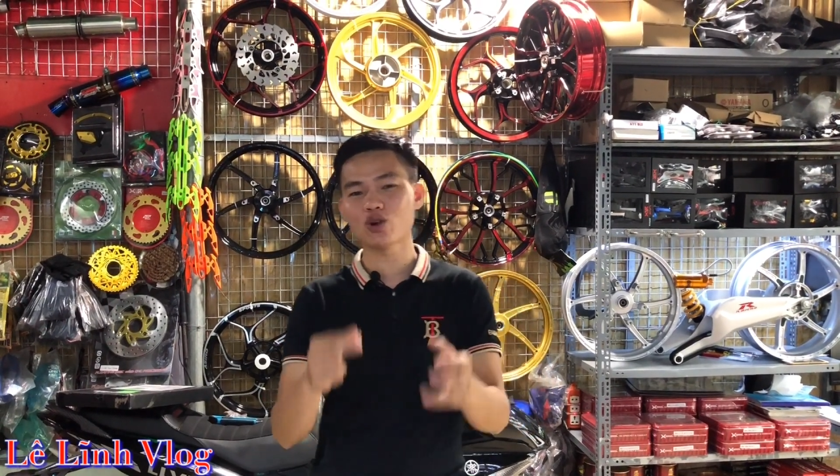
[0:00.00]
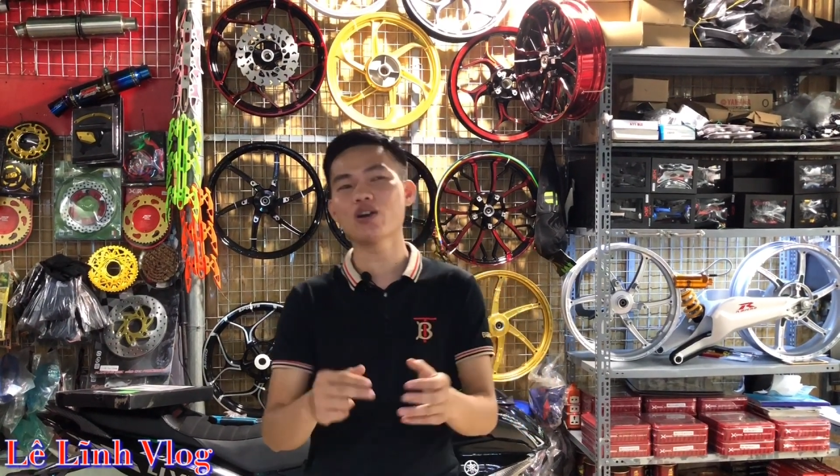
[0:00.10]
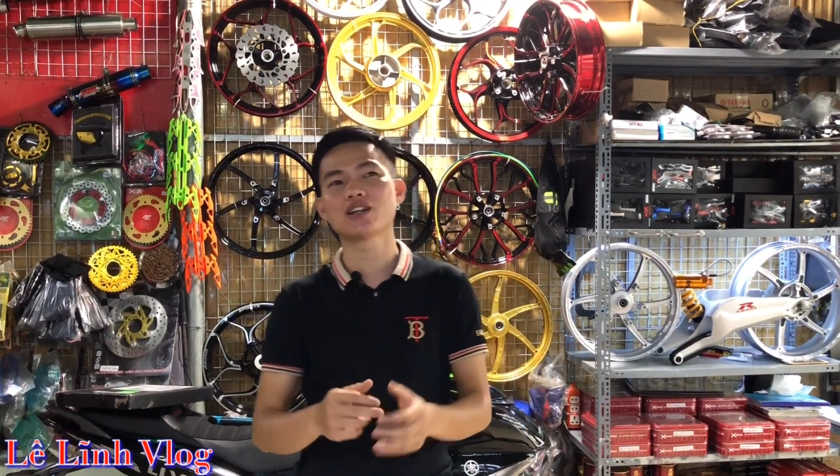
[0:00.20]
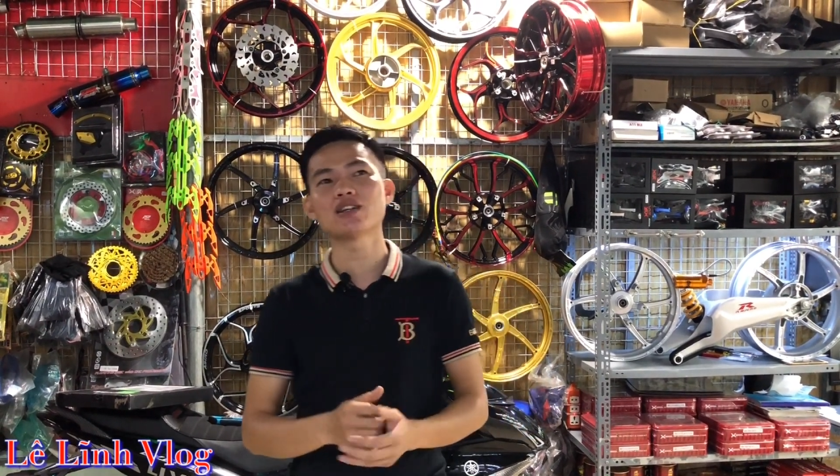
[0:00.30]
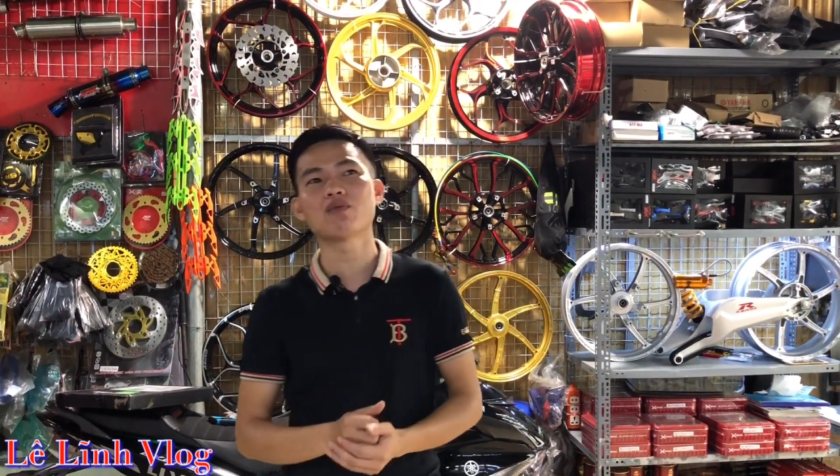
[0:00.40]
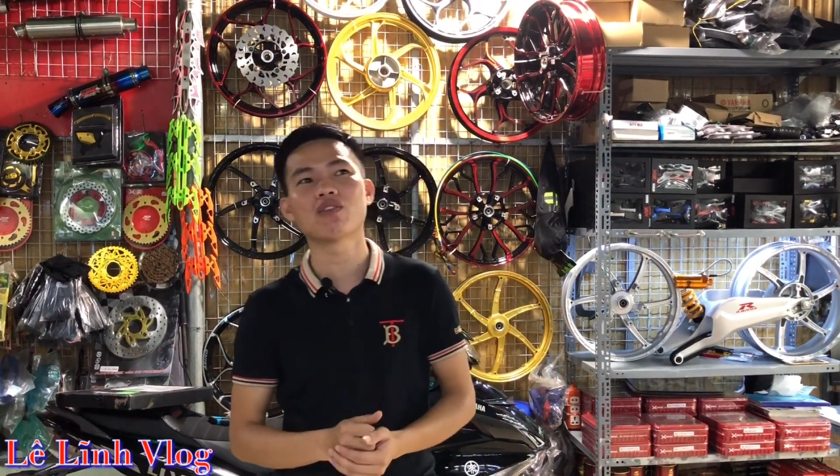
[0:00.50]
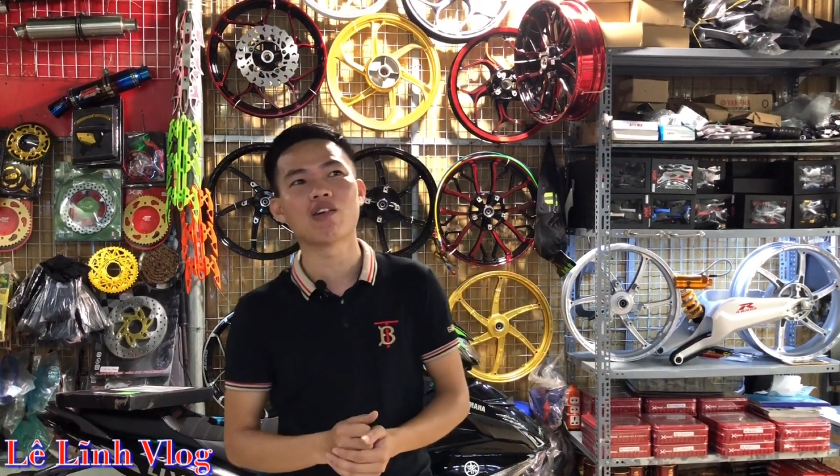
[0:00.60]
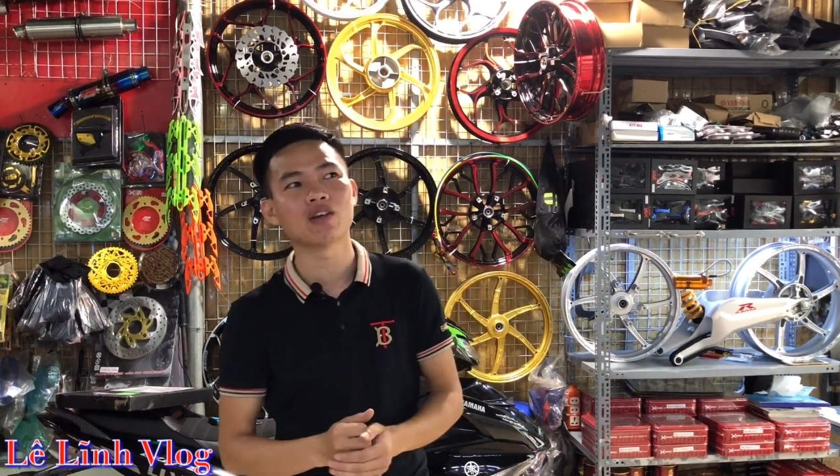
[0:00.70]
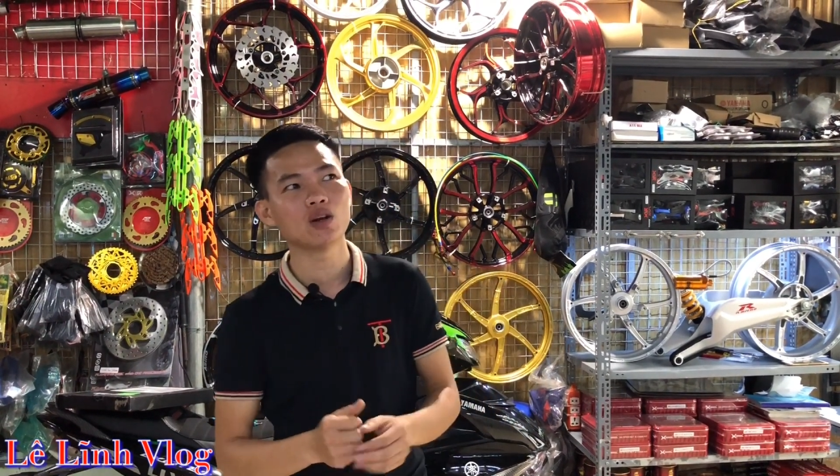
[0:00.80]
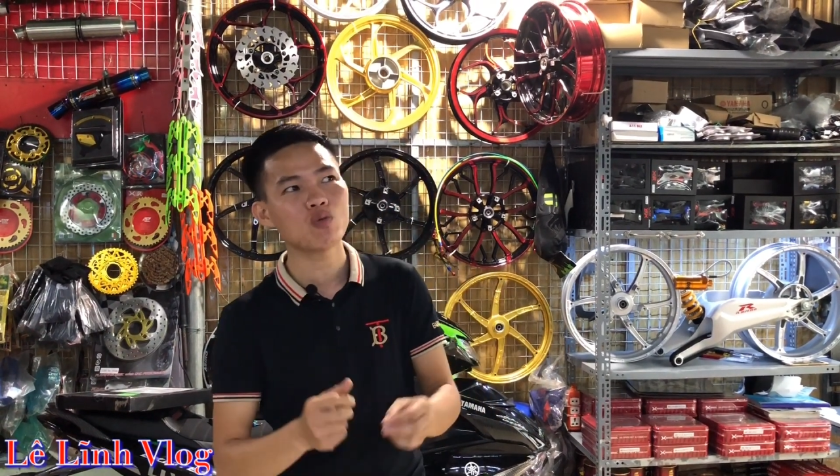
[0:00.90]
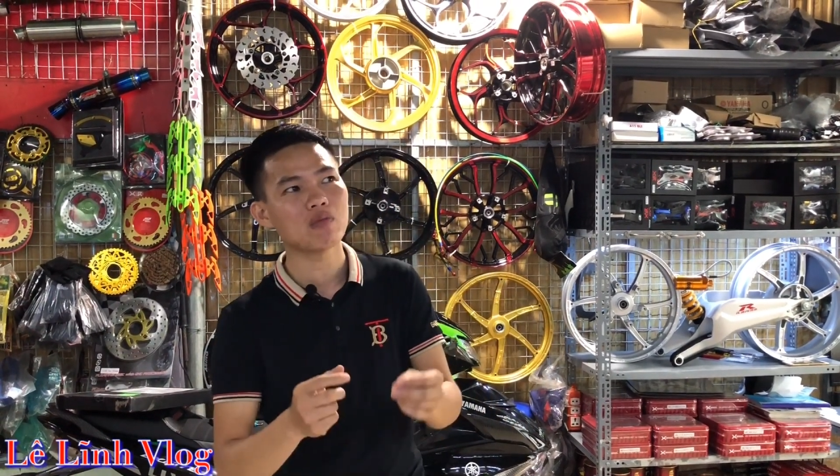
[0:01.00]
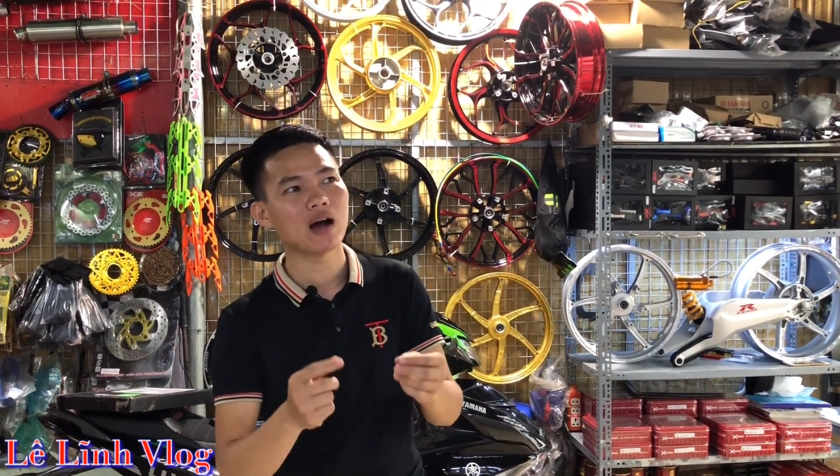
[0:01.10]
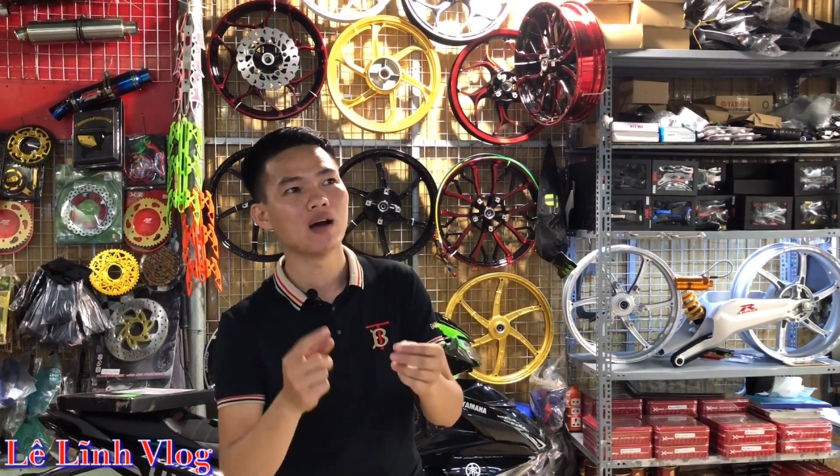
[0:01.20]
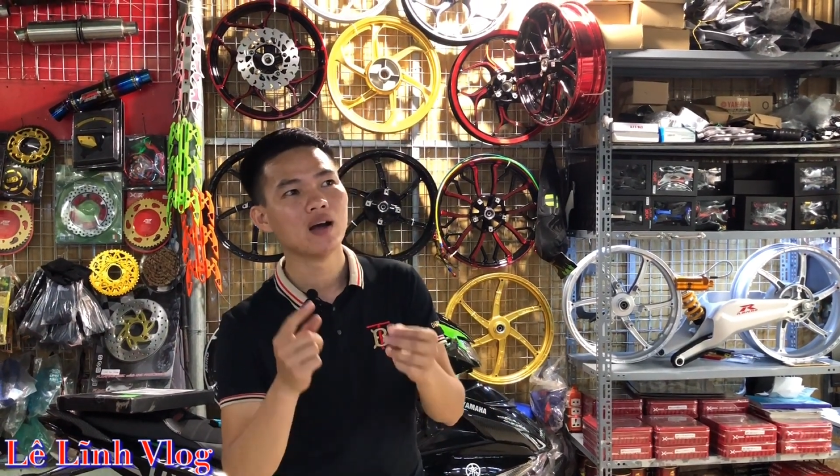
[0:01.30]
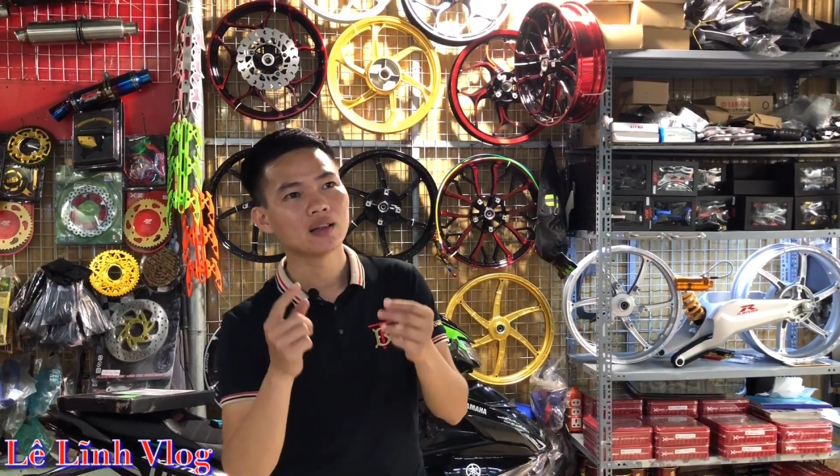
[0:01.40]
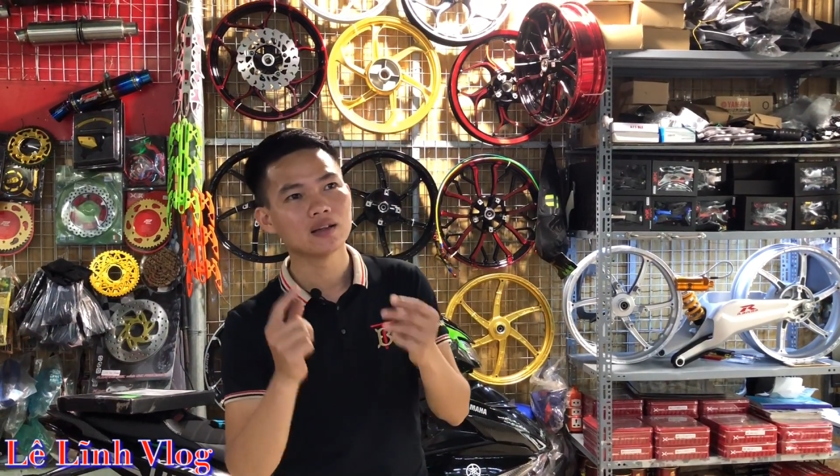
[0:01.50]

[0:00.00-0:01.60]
dõi được trong vòng cái lúc mà